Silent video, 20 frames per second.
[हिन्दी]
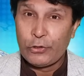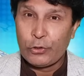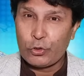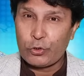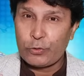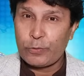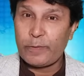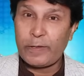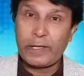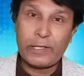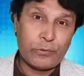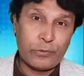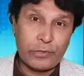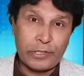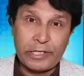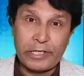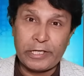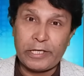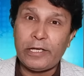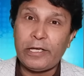उस पर बात
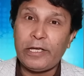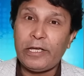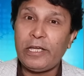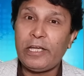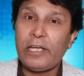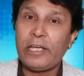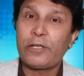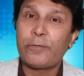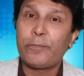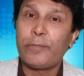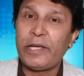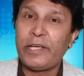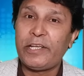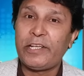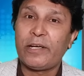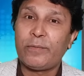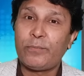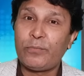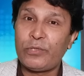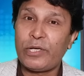होगी कि एक
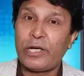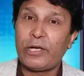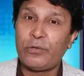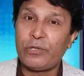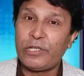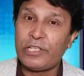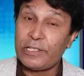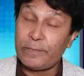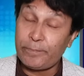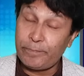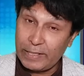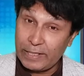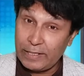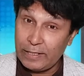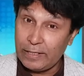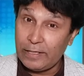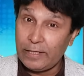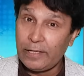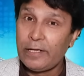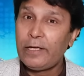महीना पूरा होने से
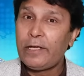पहले